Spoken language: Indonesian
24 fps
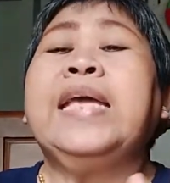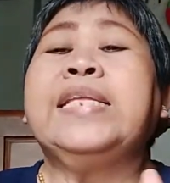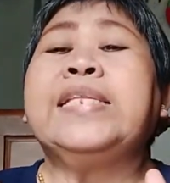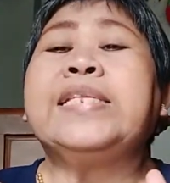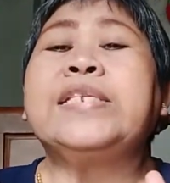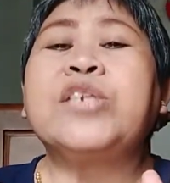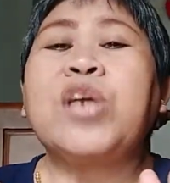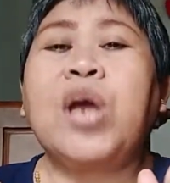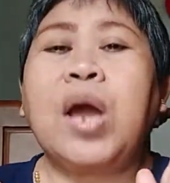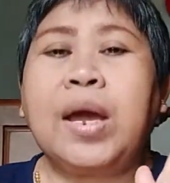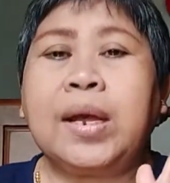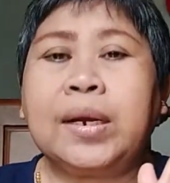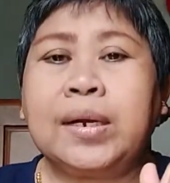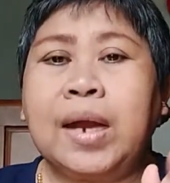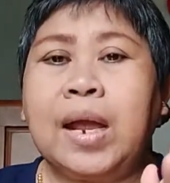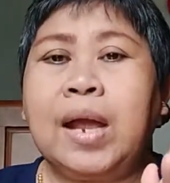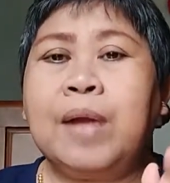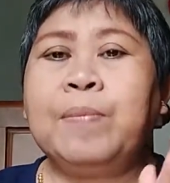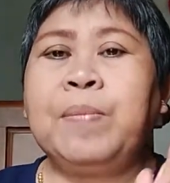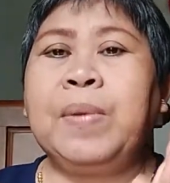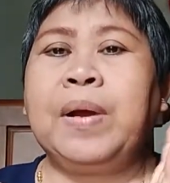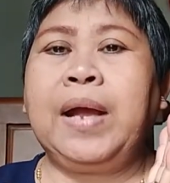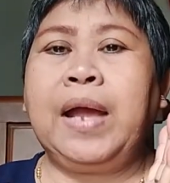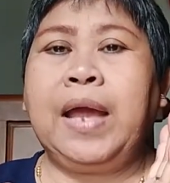
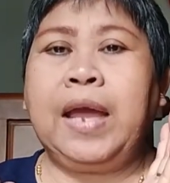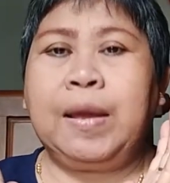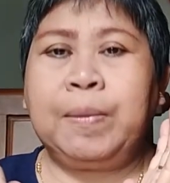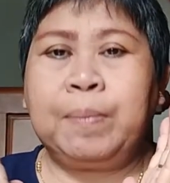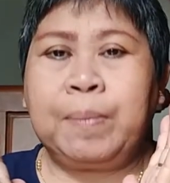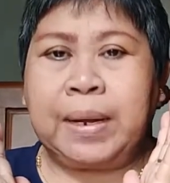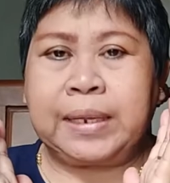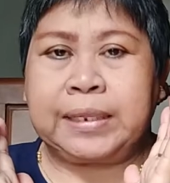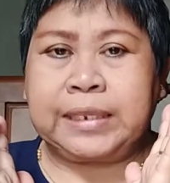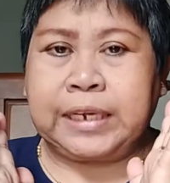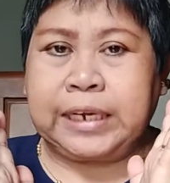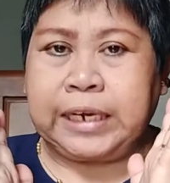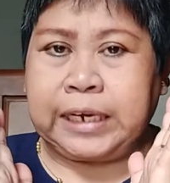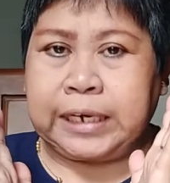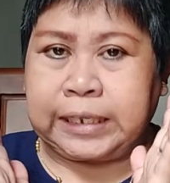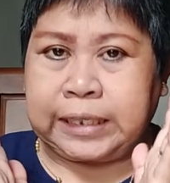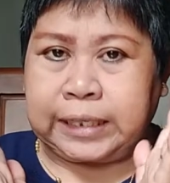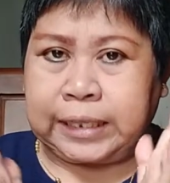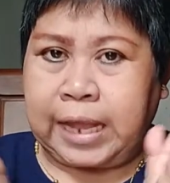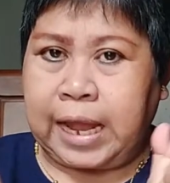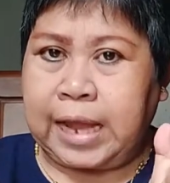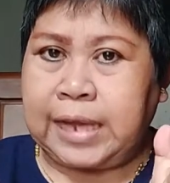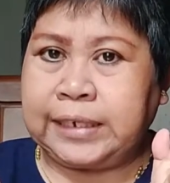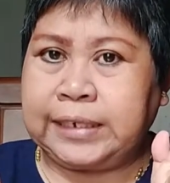cara menghemat
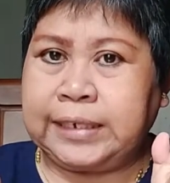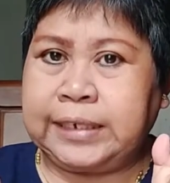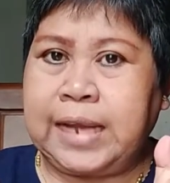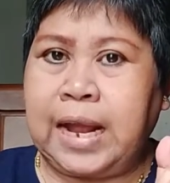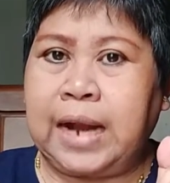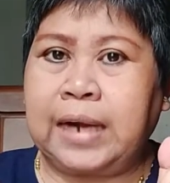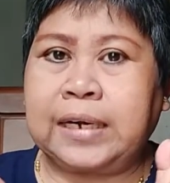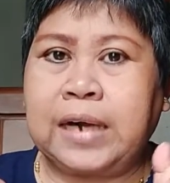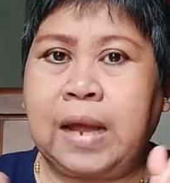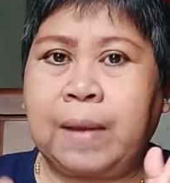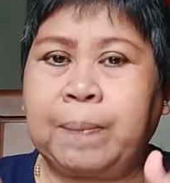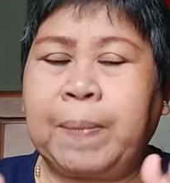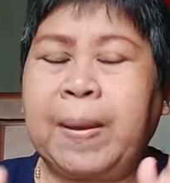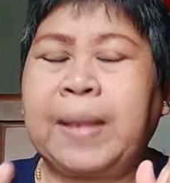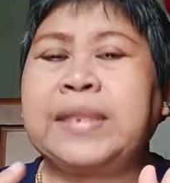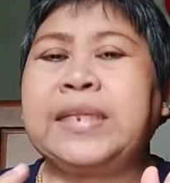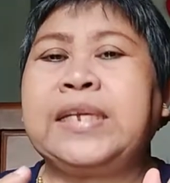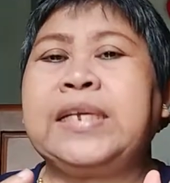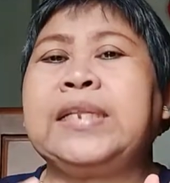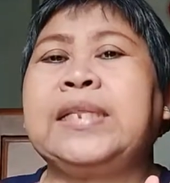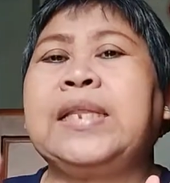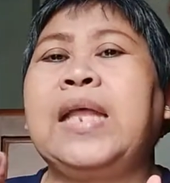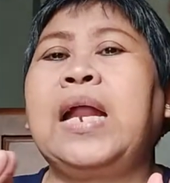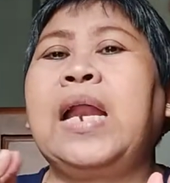kertas yang
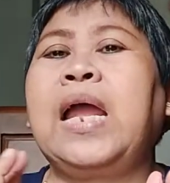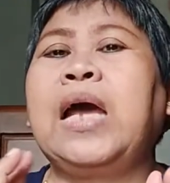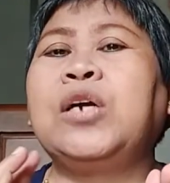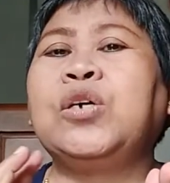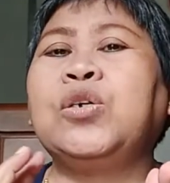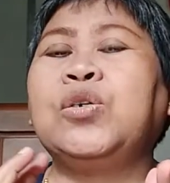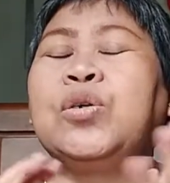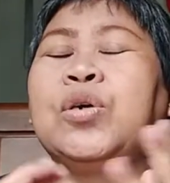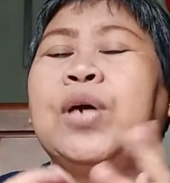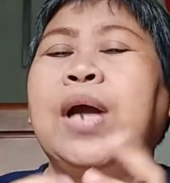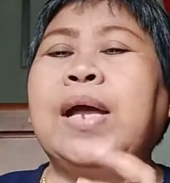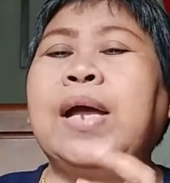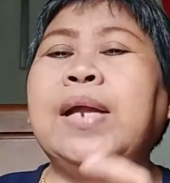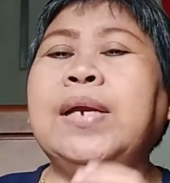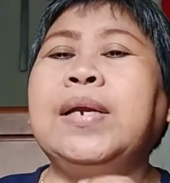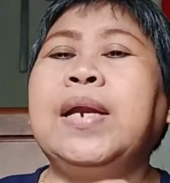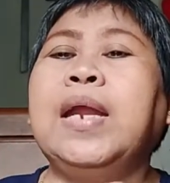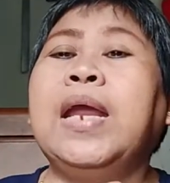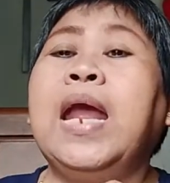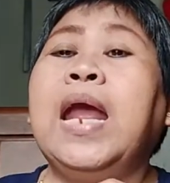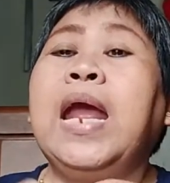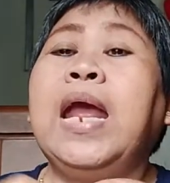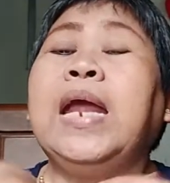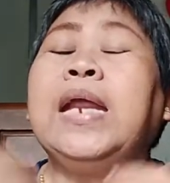dapat kita lakukan
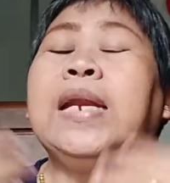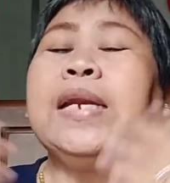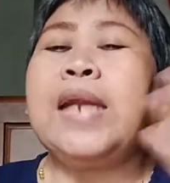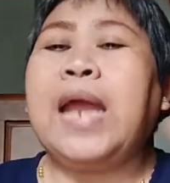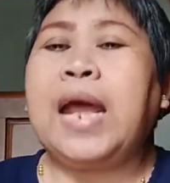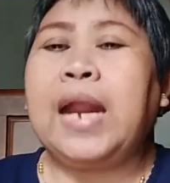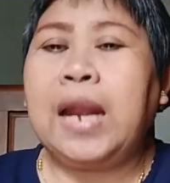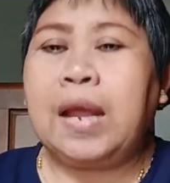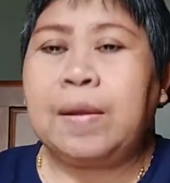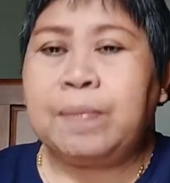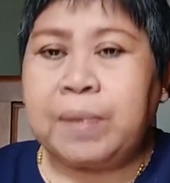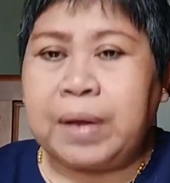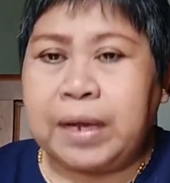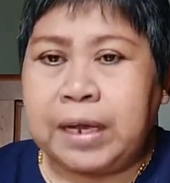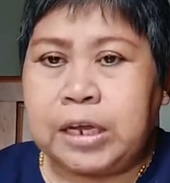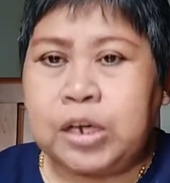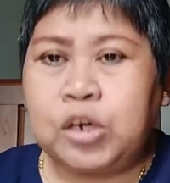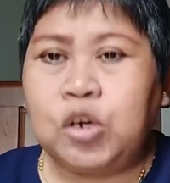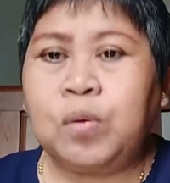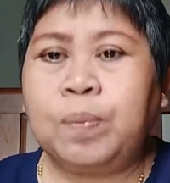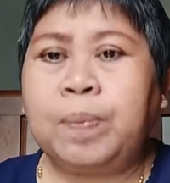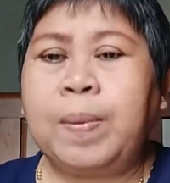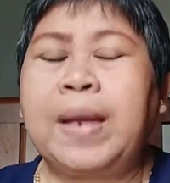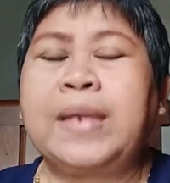dalam
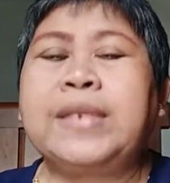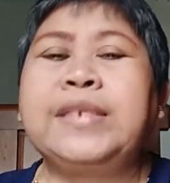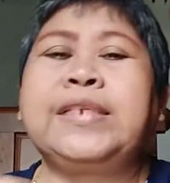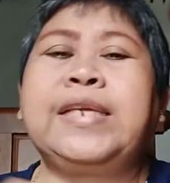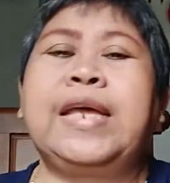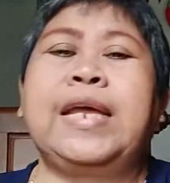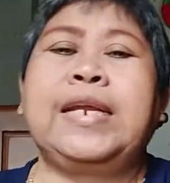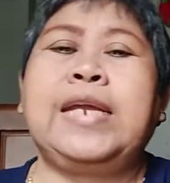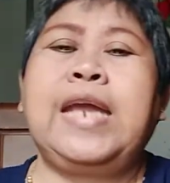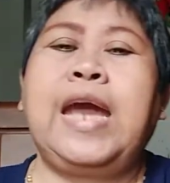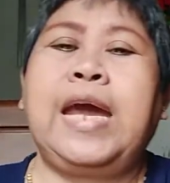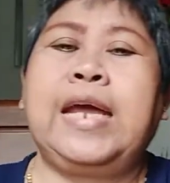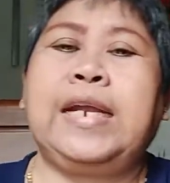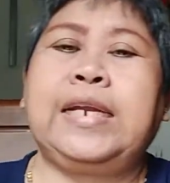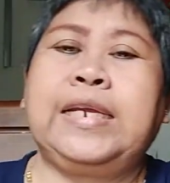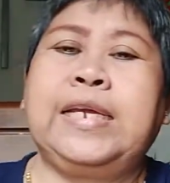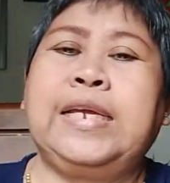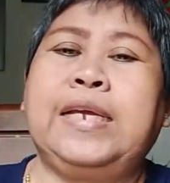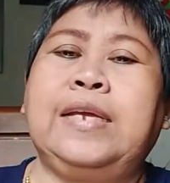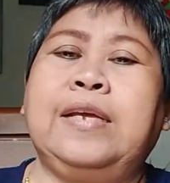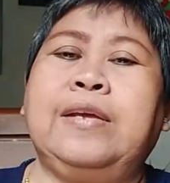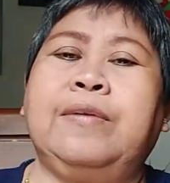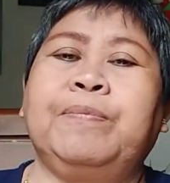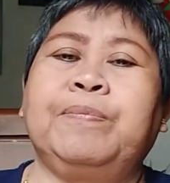kehidupan
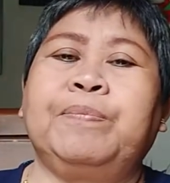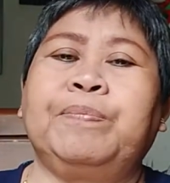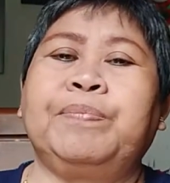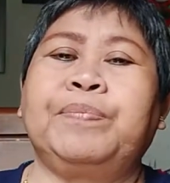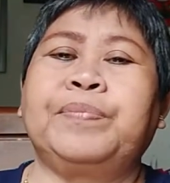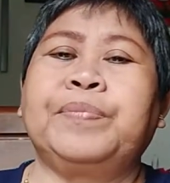sehari-hari.